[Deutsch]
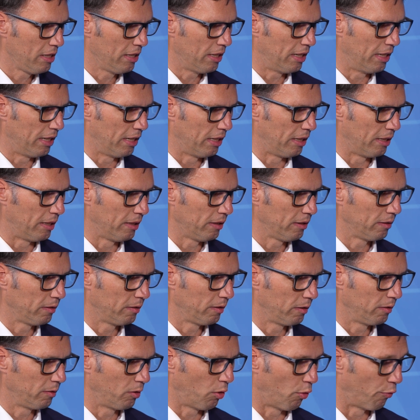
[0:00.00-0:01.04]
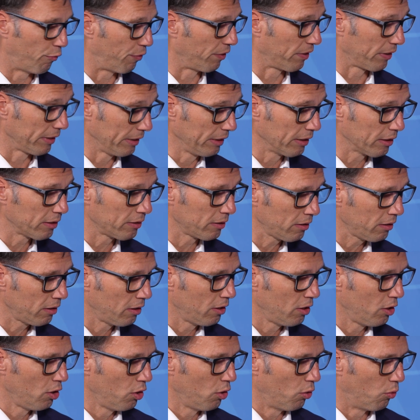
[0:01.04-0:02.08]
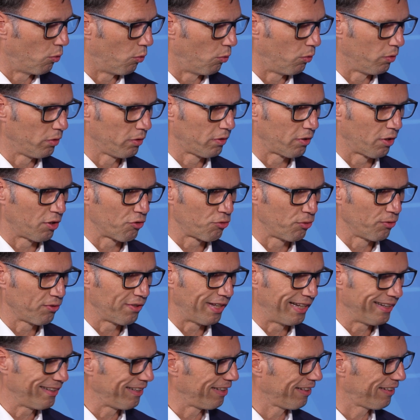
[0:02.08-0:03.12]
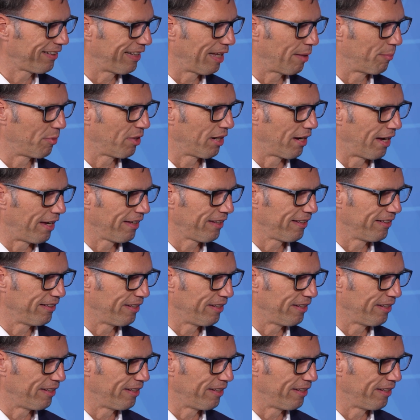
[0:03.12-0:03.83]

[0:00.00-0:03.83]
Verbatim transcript: äh, offerieren. Und äh, schlussendlich der Bereich,